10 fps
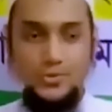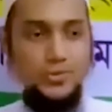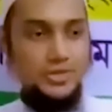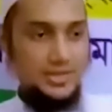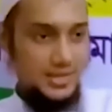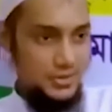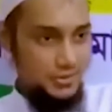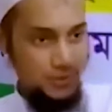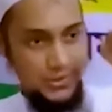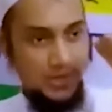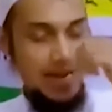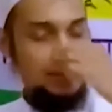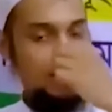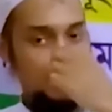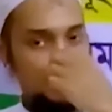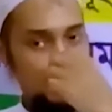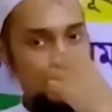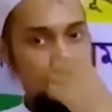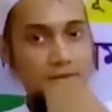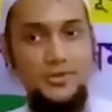দেশটা অন্য জায়গা থেকে নিয়ন্ত্রিত হয় একটা
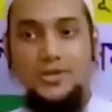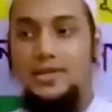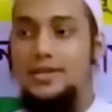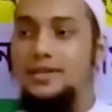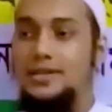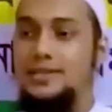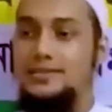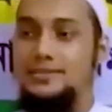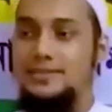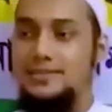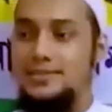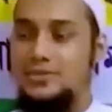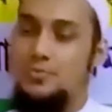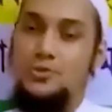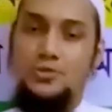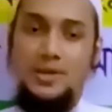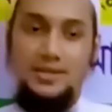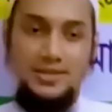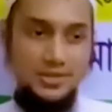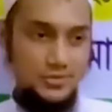রেজলিউশনও পাশ হয় না এখানে সব কিছু
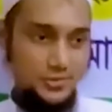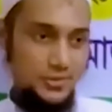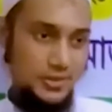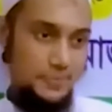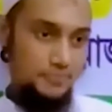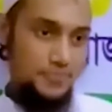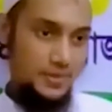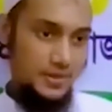বাইরে থেকে নিয়ন্ত্রিত হয়